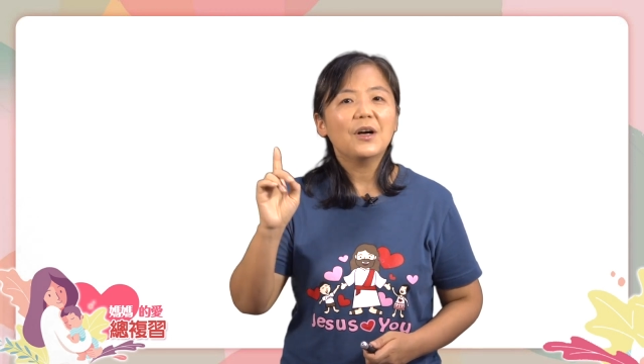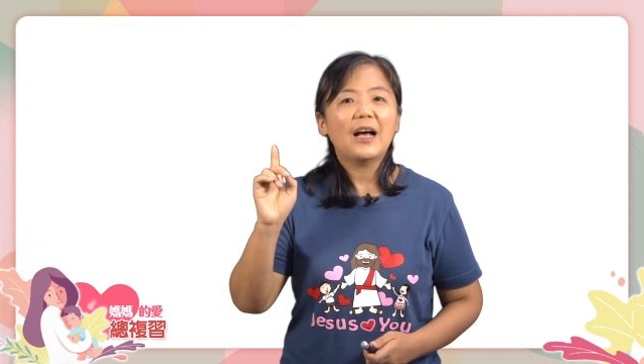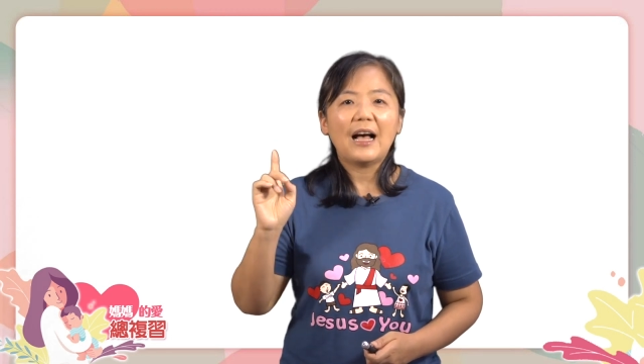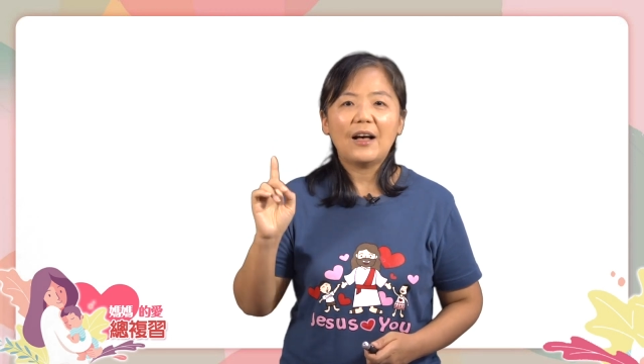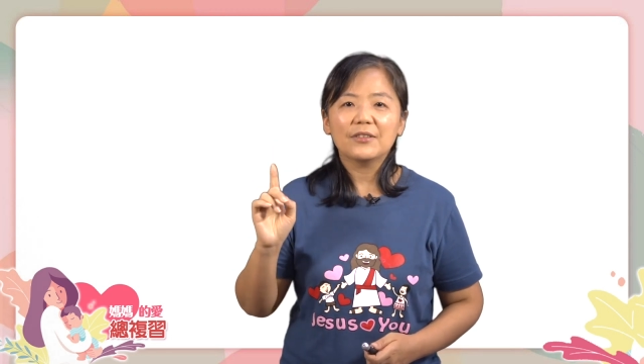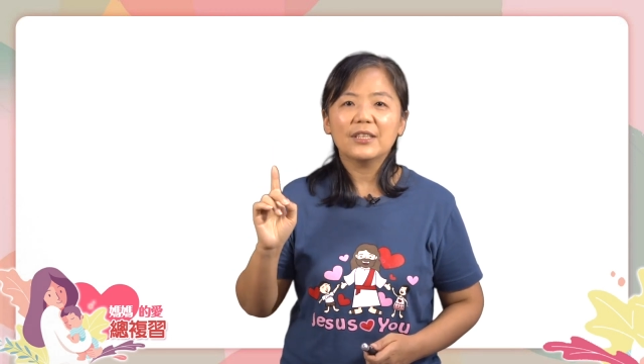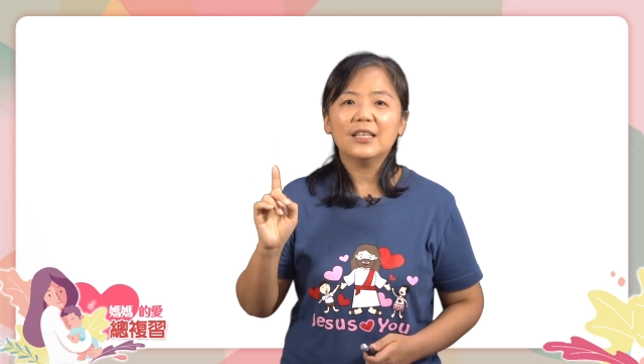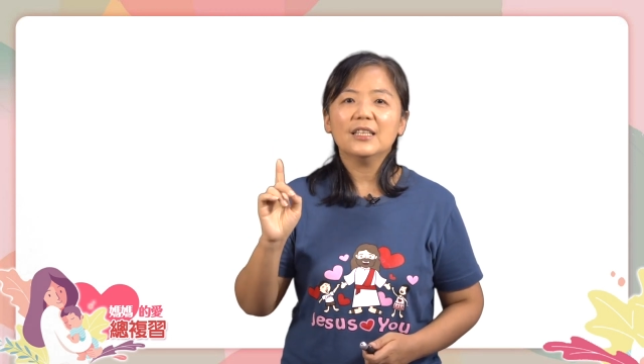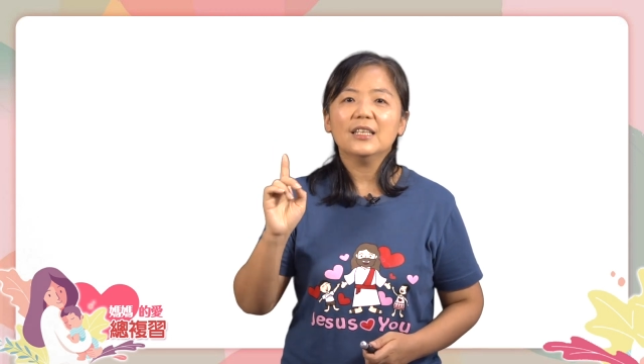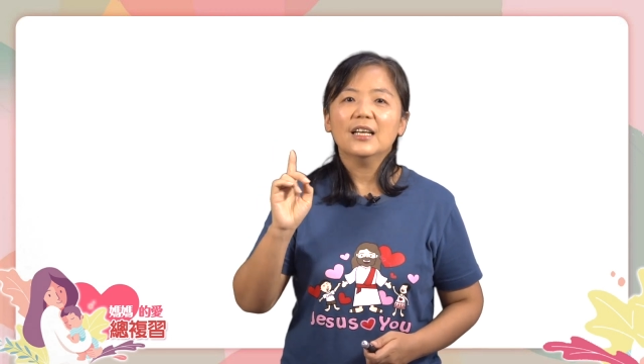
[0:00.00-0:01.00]
好
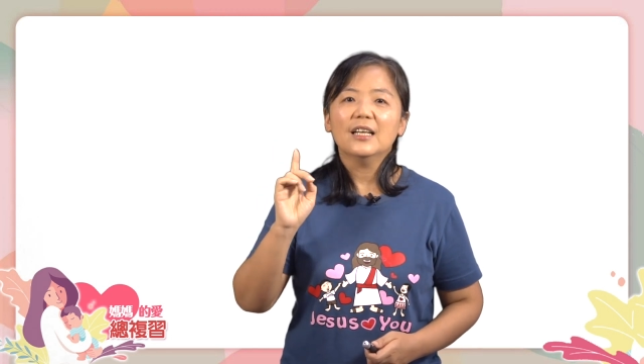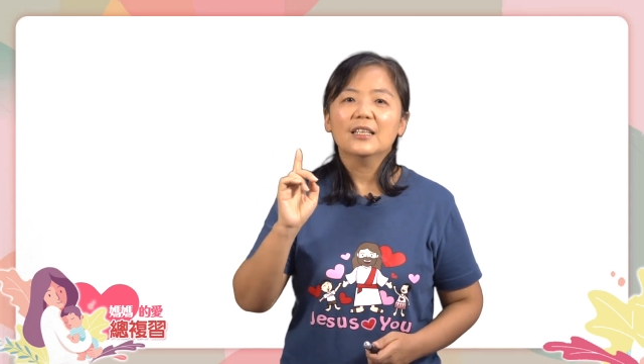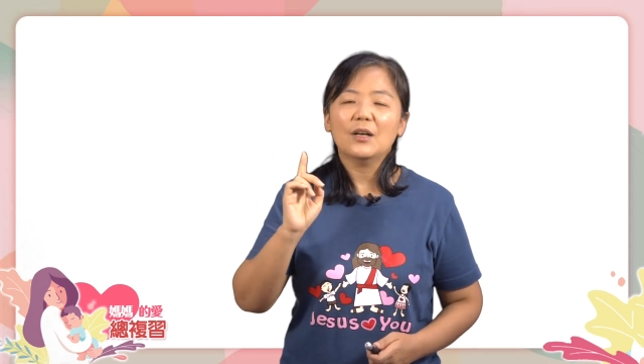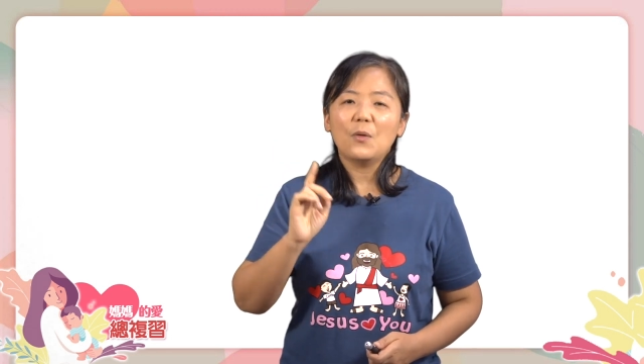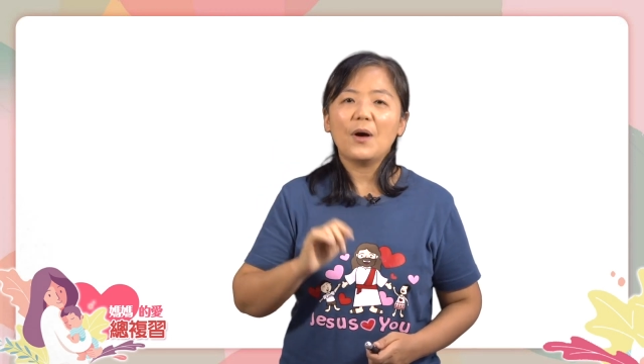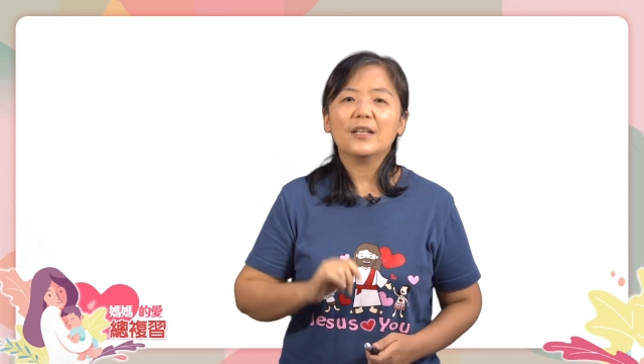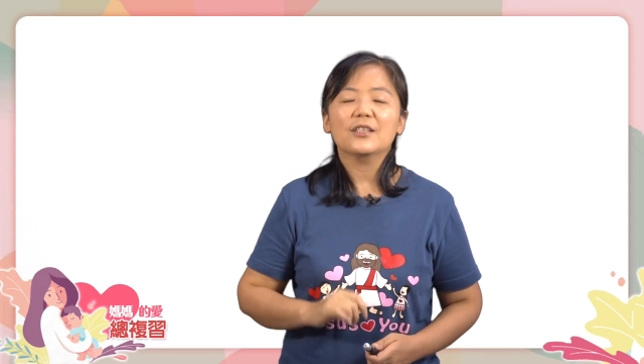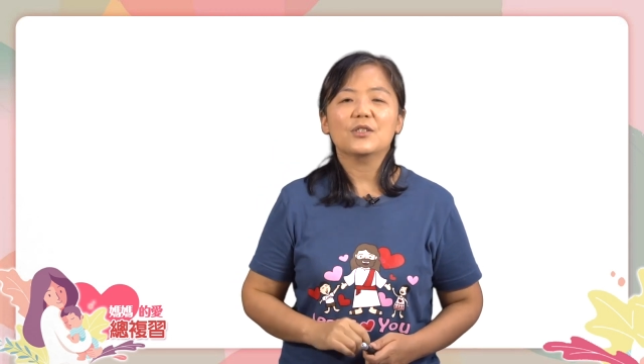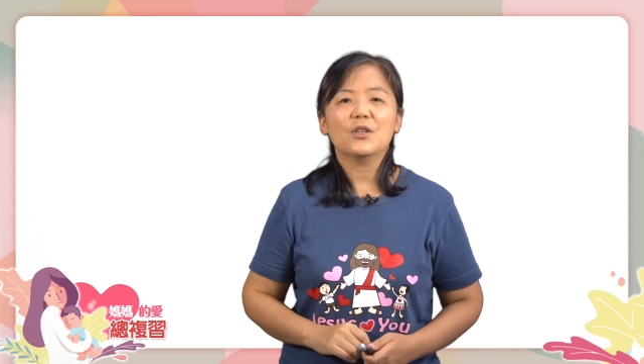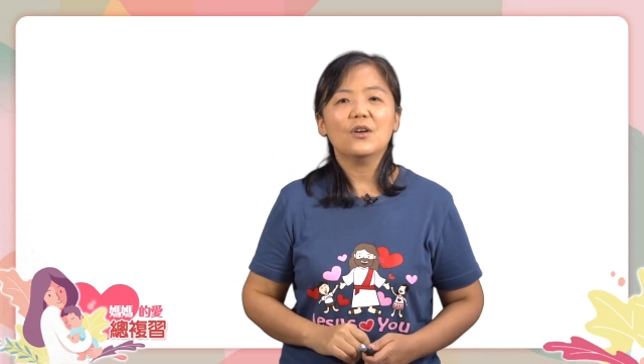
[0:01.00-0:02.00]
听的话的
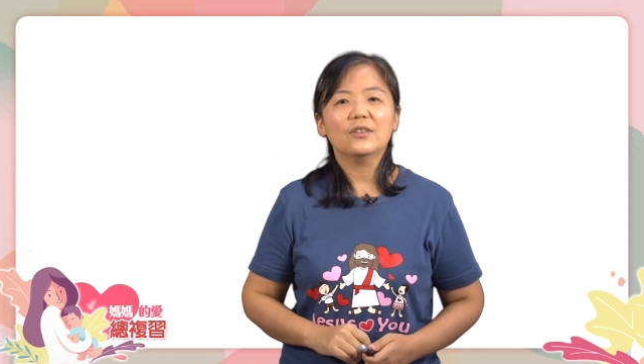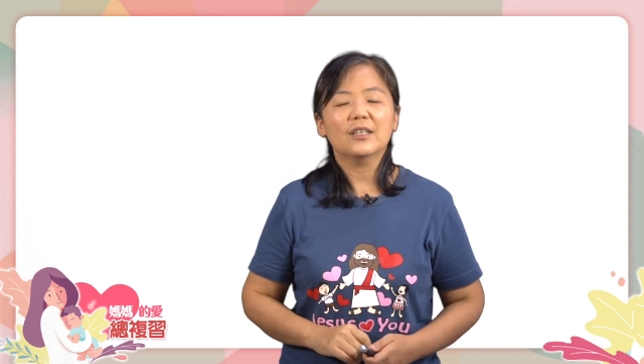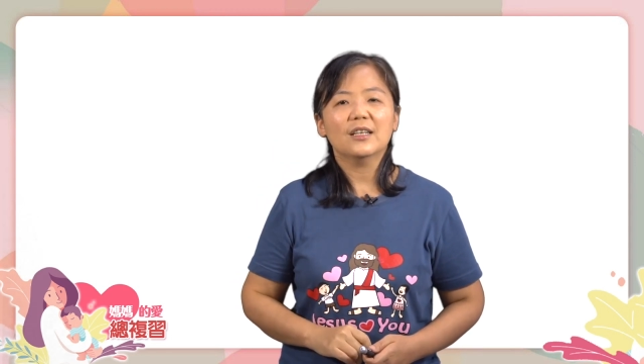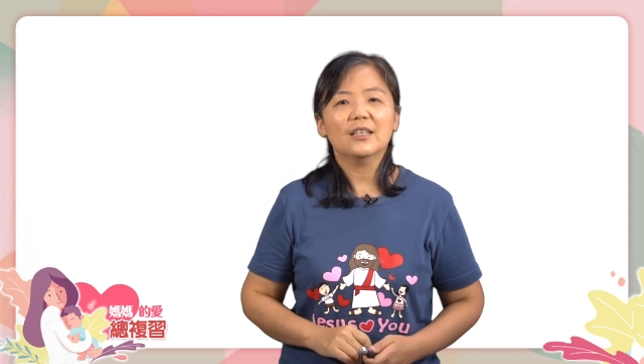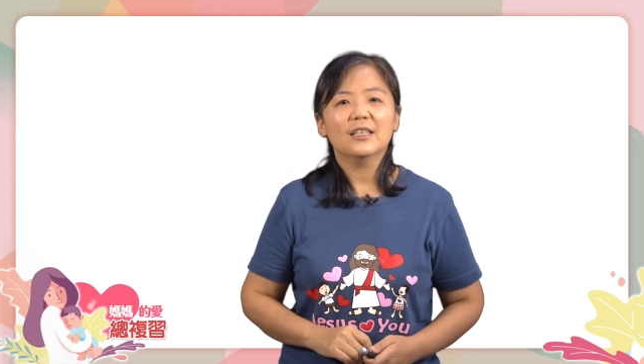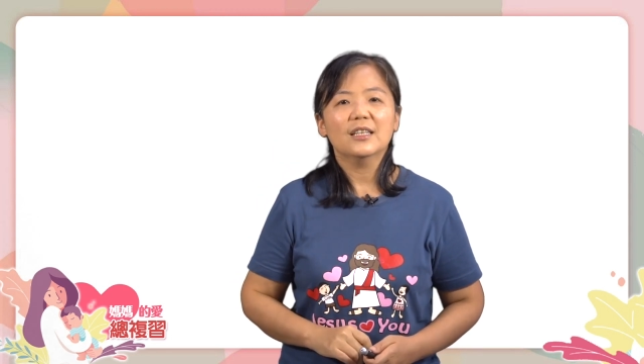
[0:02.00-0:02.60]
时候呢，